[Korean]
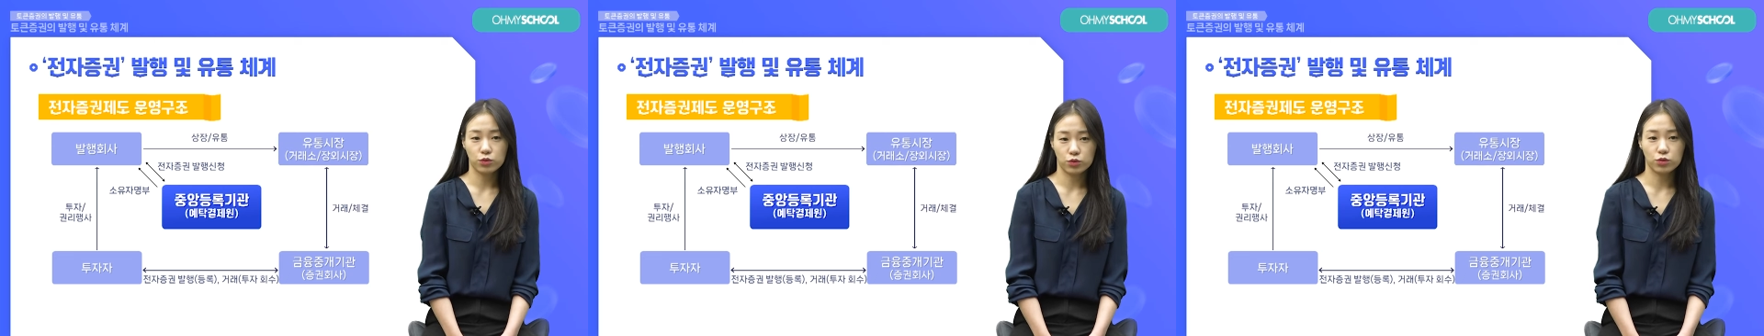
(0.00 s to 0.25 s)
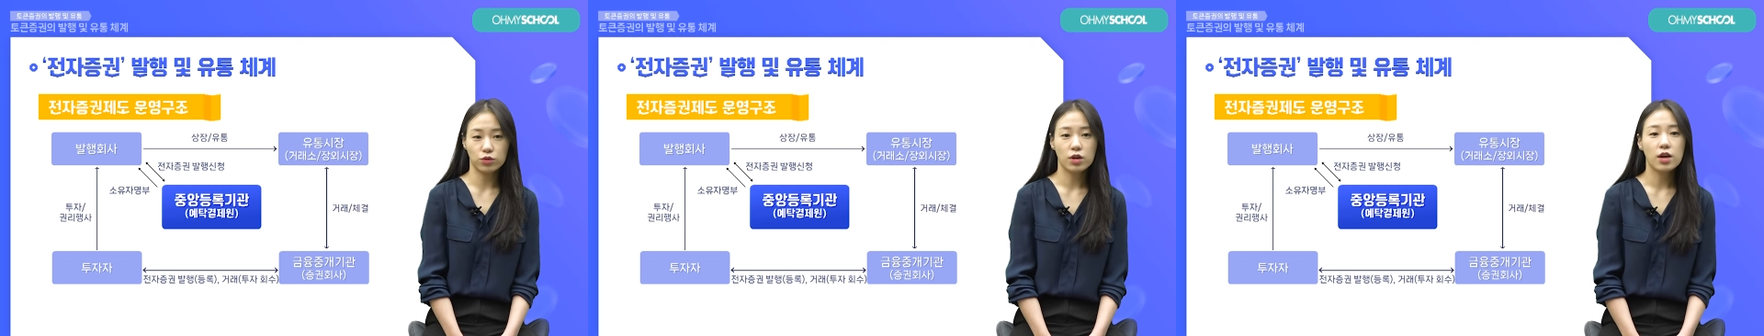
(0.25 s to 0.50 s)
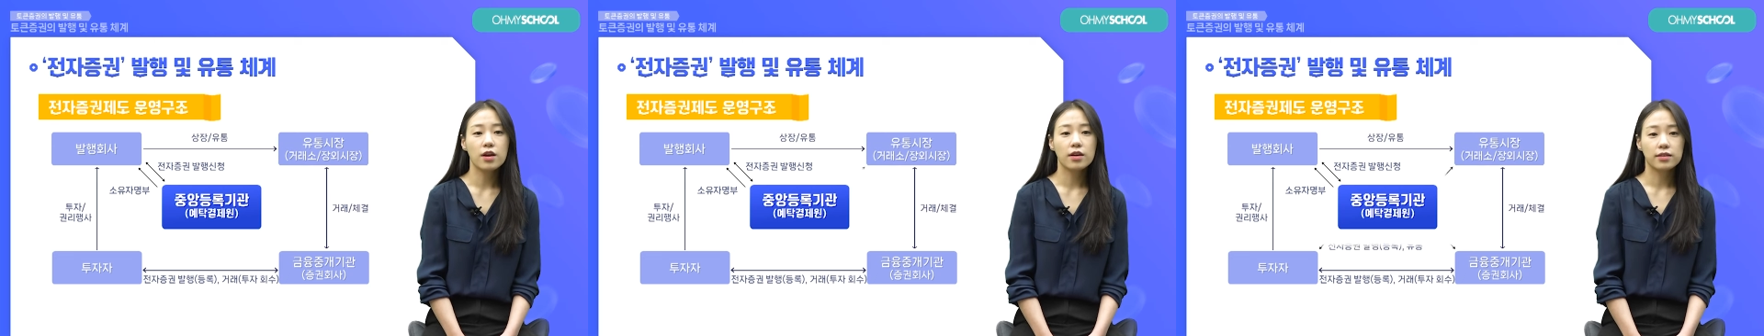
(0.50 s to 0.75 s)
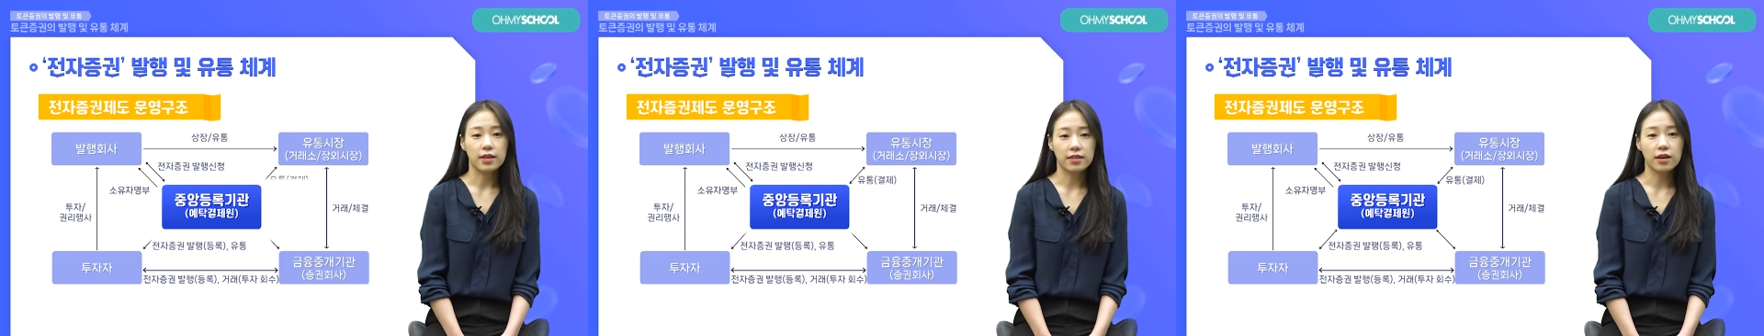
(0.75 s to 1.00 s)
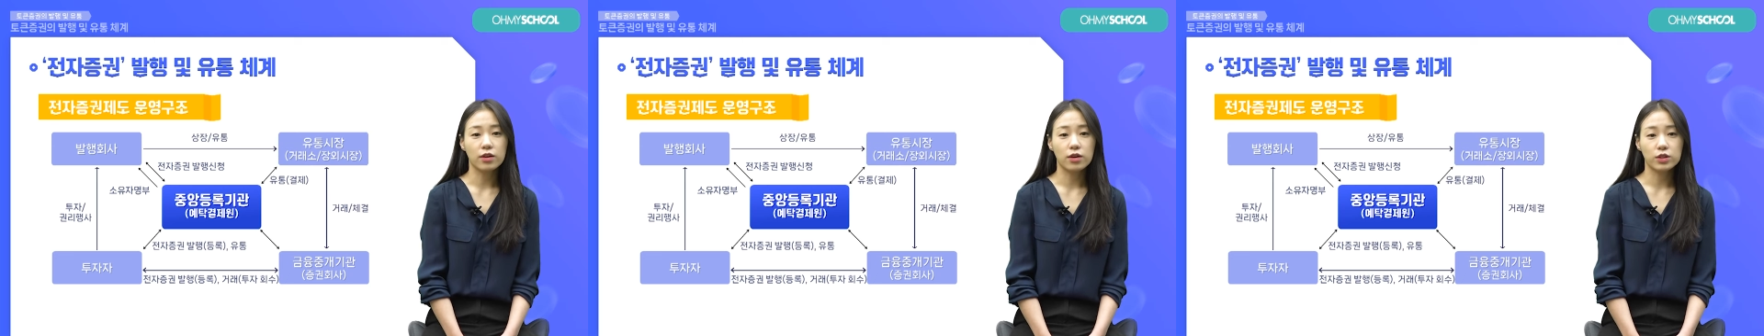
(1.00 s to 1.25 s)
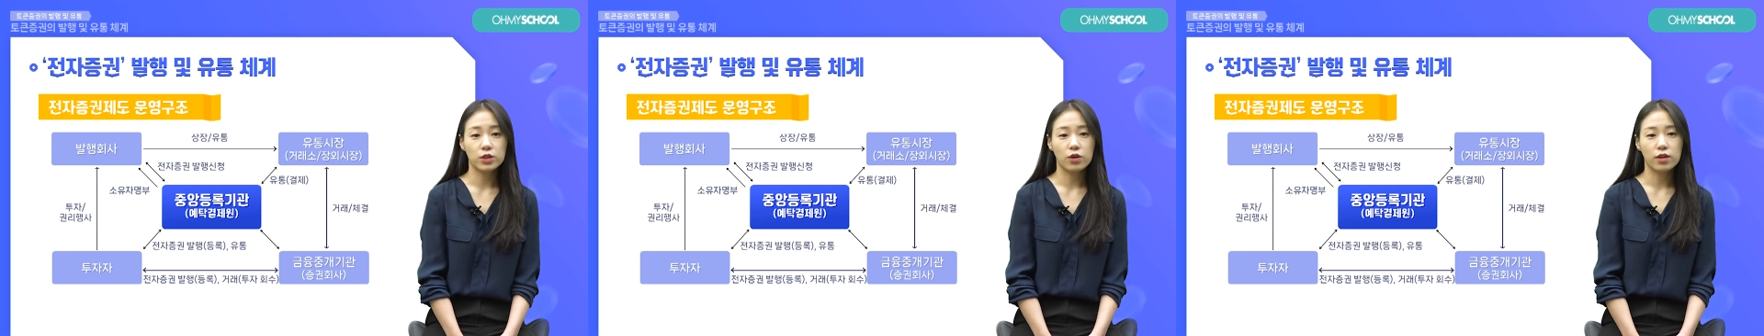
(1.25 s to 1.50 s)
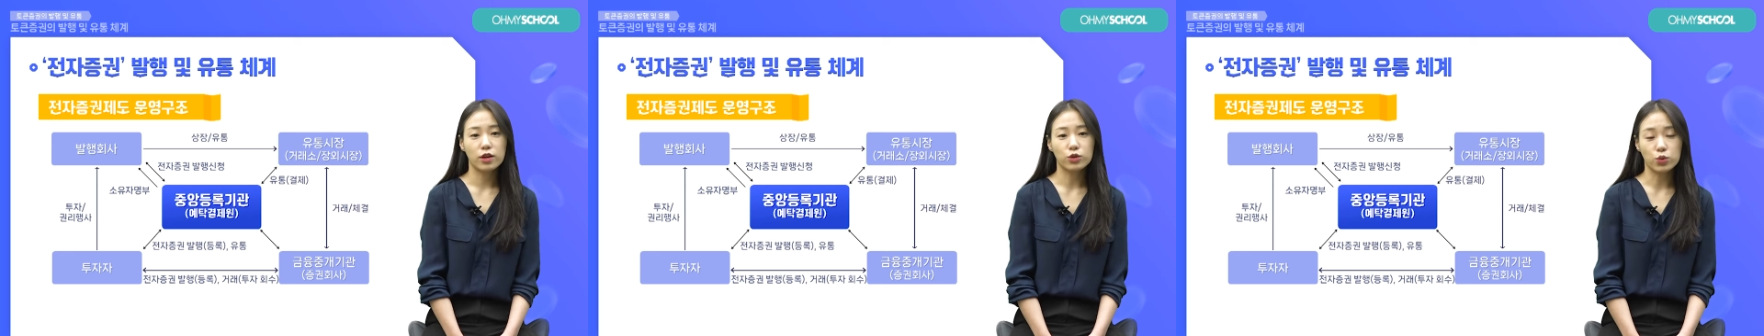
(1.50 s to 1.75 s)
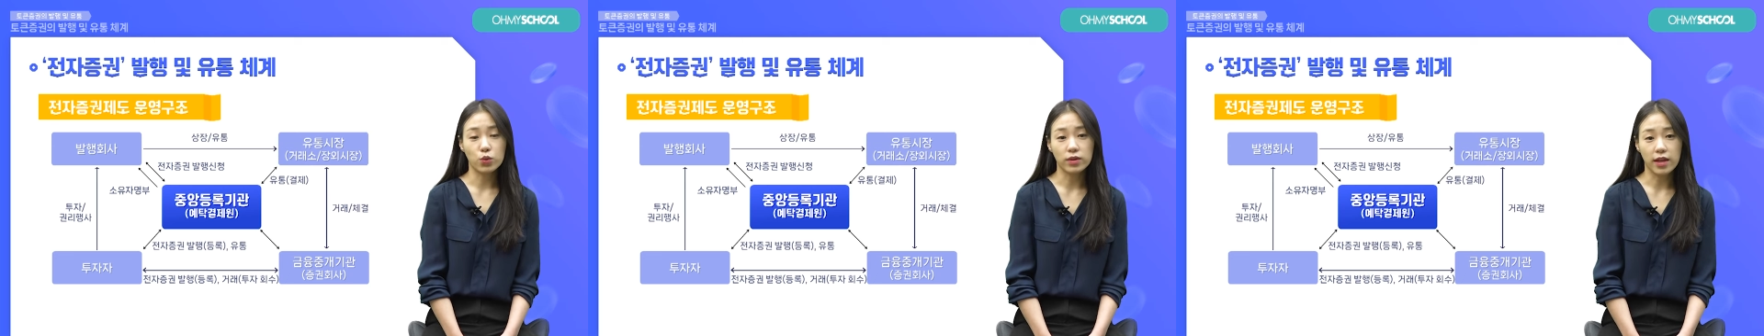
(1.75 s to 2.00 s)
후예탁결제원에
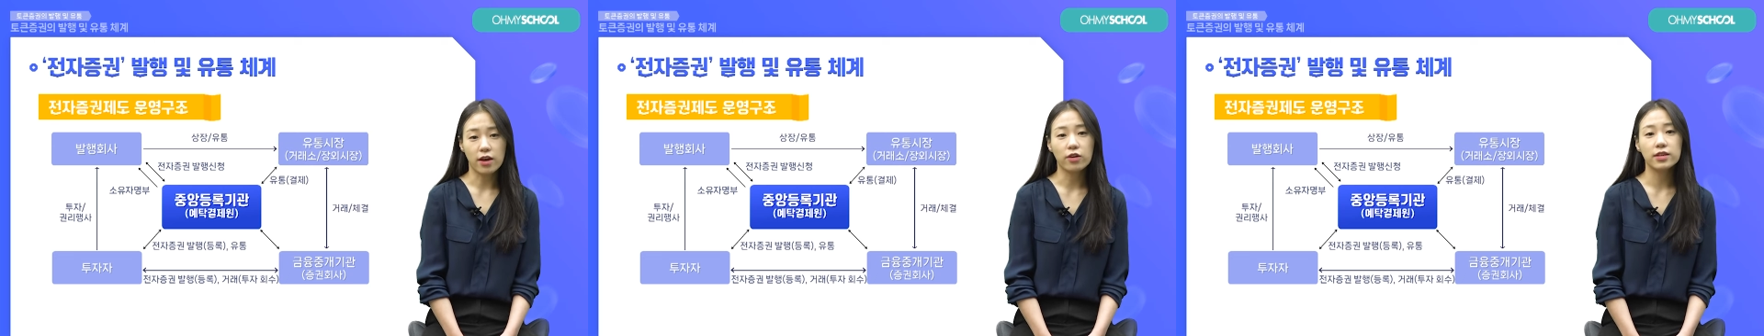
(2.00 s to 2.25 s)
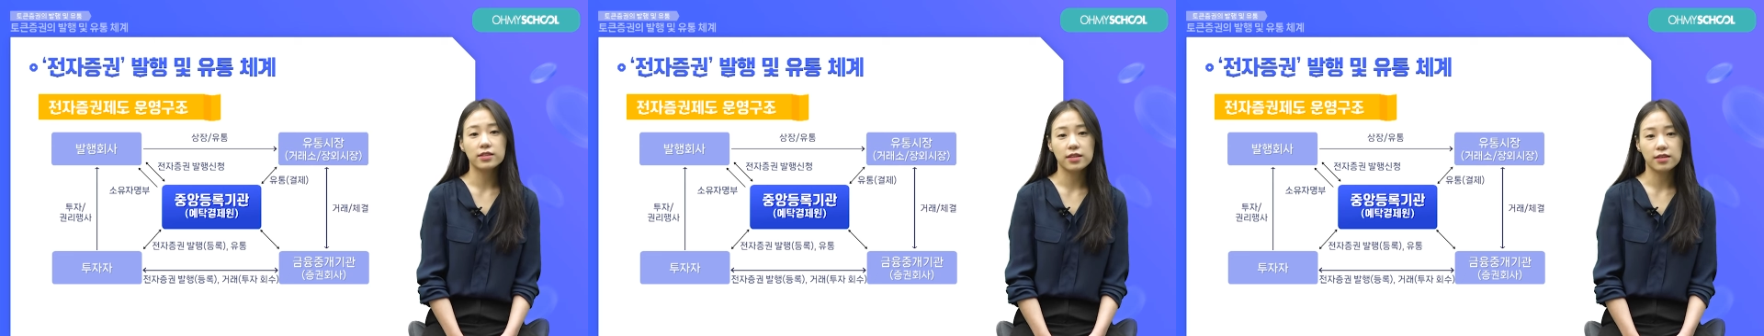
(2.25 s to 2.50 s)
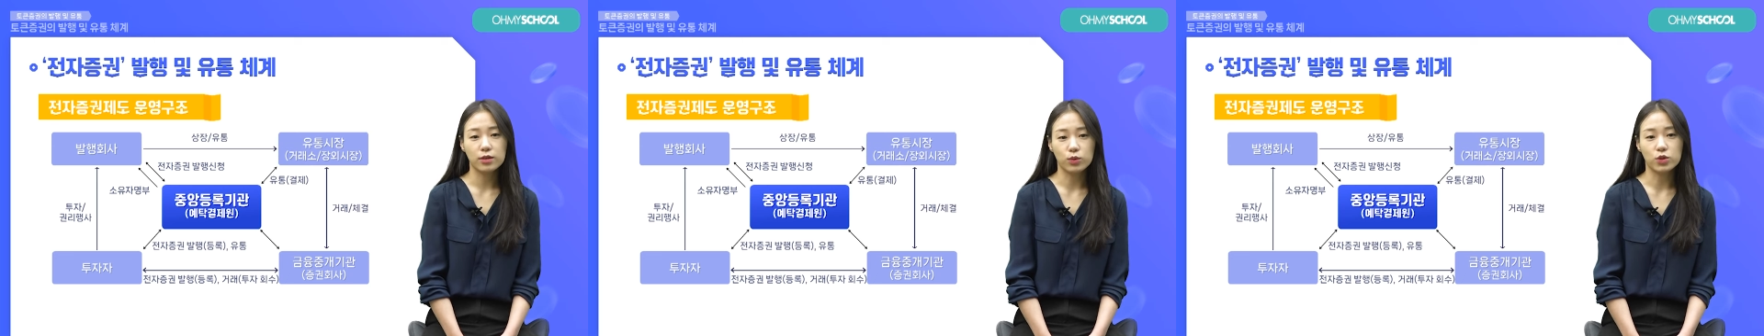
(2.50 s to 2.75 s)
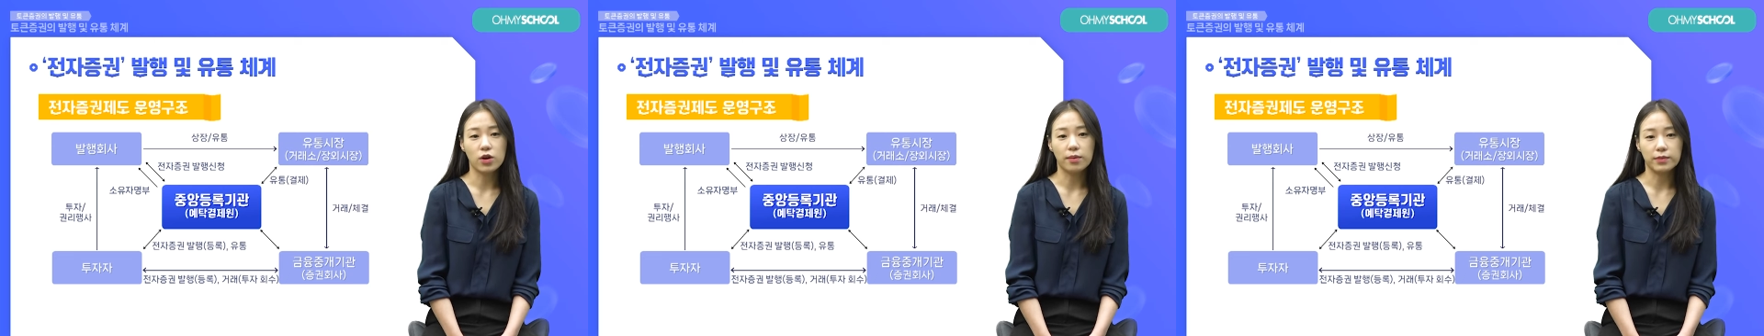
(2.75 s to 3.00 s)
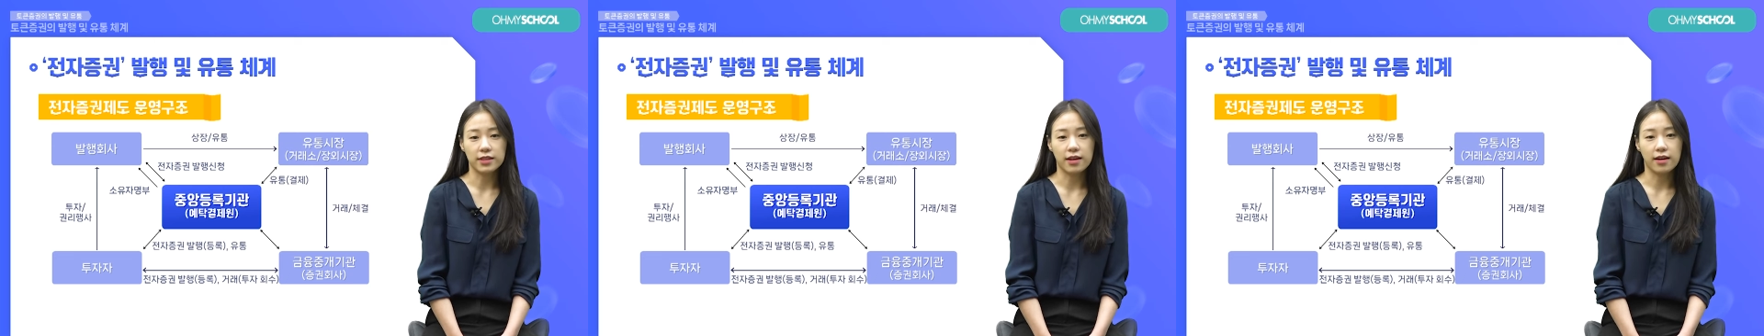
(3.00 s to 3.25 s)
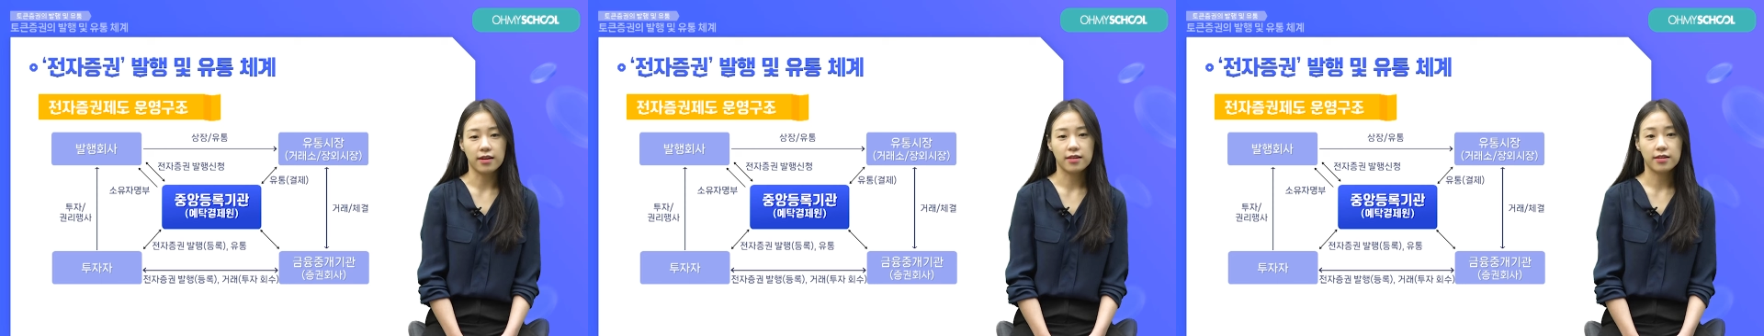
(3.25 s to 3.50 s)
유통 내역 기재를 요청합니다.